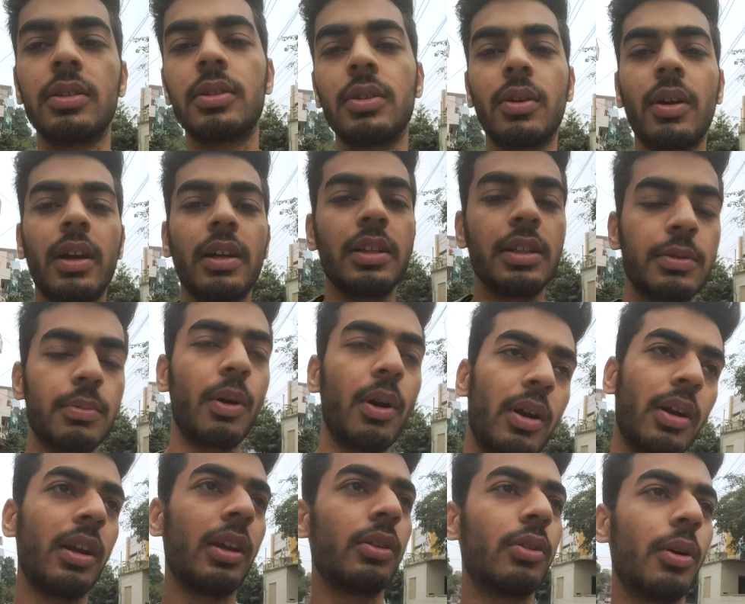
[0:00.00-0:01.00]
सो गाइज
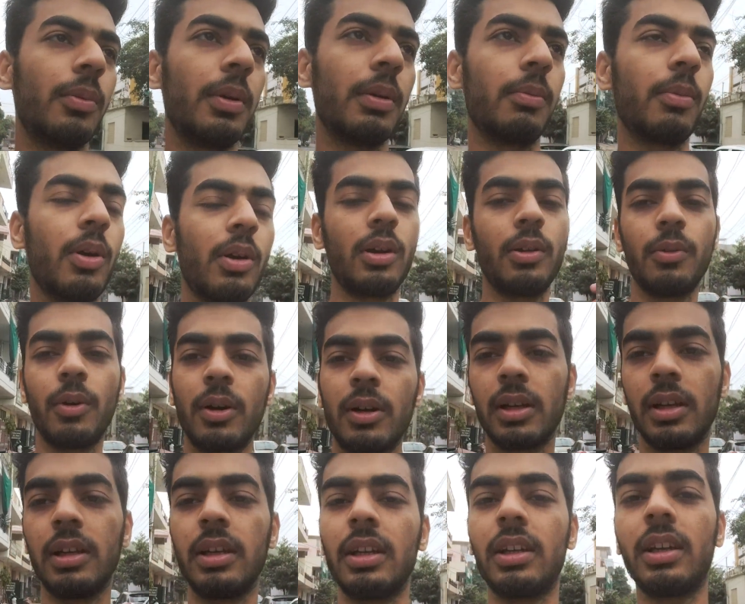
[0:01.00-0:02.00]
मॉर्निंग तो अभी हम मॉर्निंग वॉक
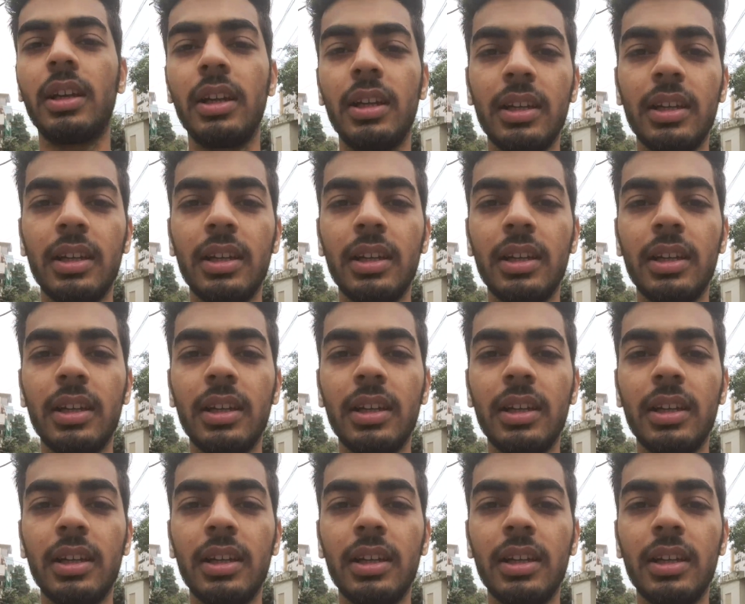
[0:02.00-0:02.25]
के लिए निकले